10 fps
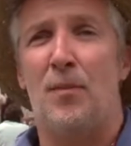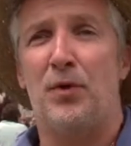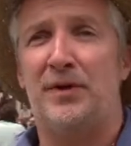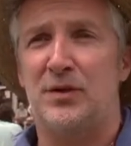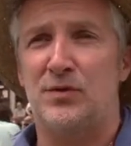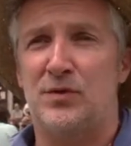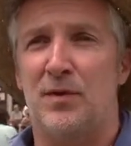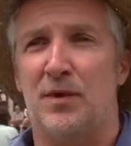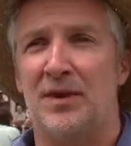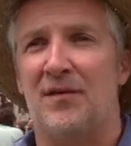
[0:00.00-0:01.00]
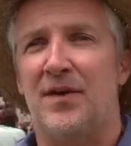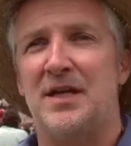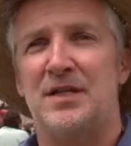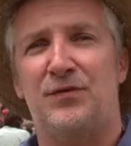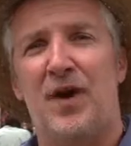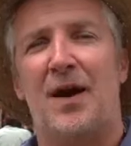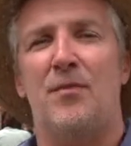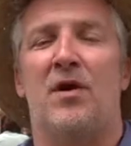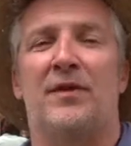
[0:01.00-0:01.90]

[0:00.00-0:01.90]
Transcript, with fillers: peut-être justement travailler différemment